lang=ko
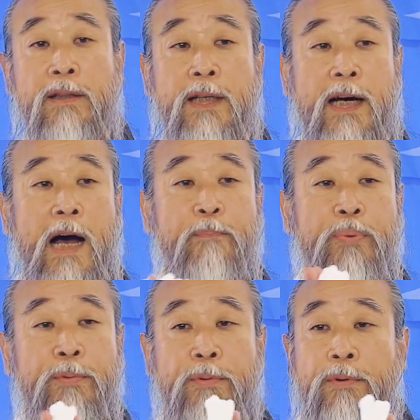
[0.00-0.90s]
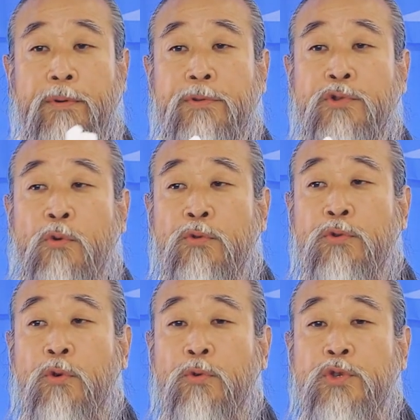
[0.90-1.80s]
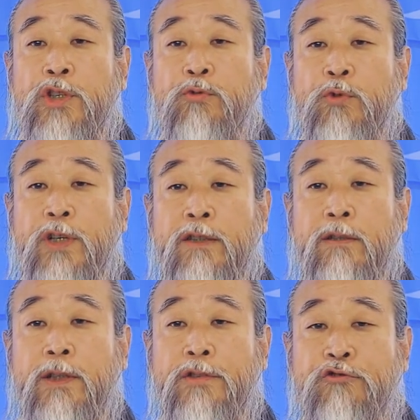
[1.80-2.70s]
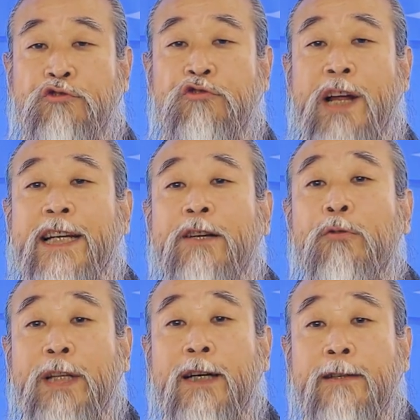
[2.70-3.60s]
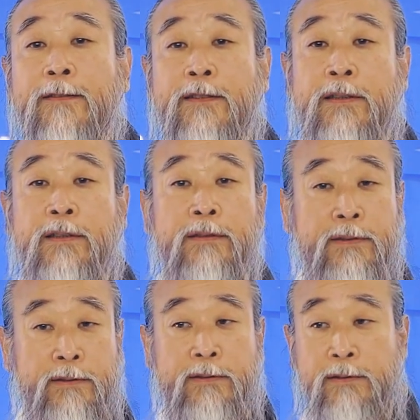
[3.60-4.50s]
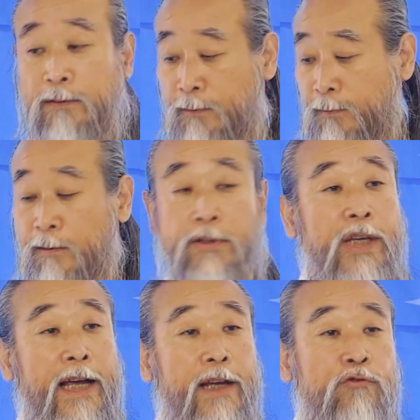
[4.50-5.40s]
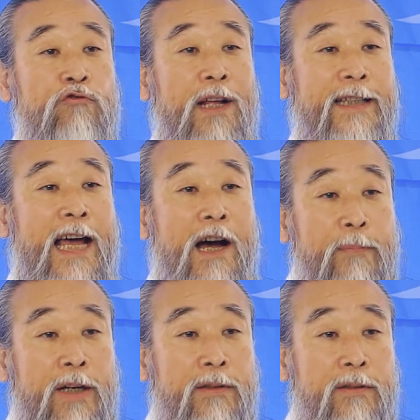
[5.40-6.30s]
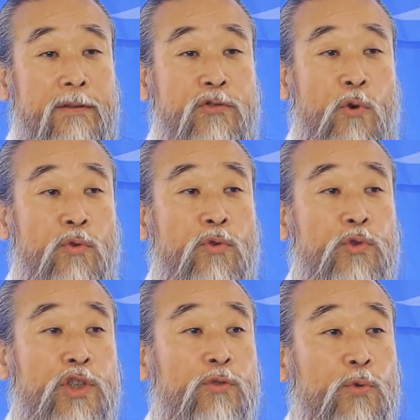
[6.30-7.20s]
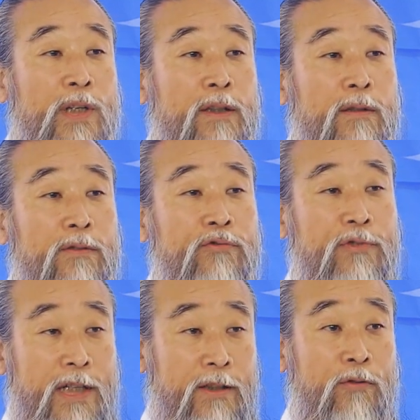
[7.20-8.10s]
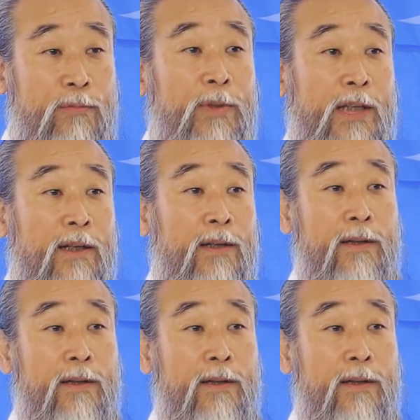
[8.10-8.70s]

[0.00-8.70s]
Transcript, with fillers: 이제 앞으로 종교 지도자들이 순환이 온다. 사회 순환 다음에는 종교 지도자들 순환이 옵니다.